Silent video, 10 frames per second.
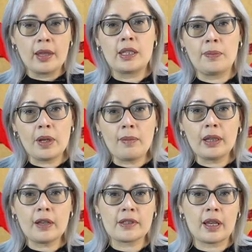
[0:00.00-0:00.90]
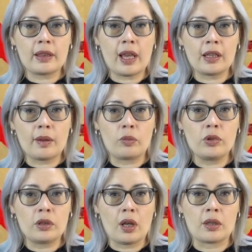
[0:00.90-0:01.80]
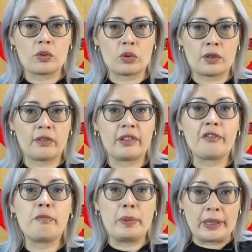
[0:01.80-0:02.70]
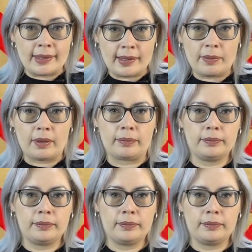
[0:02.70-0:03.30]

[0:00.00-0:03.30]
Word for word: Теперь банковская тайна будет отсутствовать в принципе.